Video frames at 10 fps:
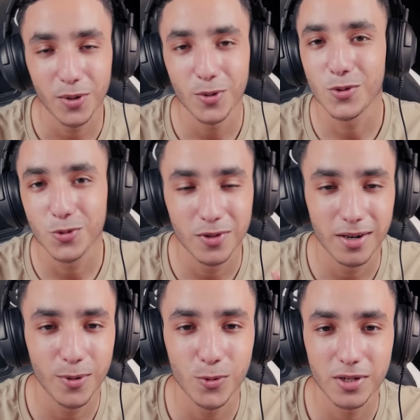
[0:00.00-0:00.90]
بالرجوله
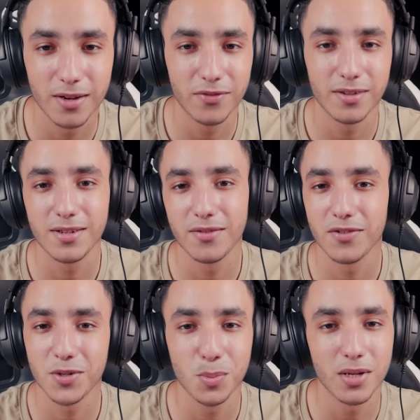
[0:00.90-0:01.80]
الخوت افيتشي
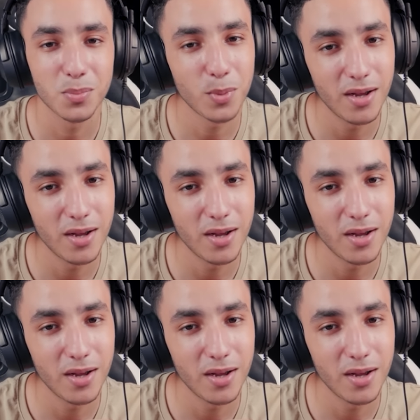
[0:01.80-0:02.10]
فاش مات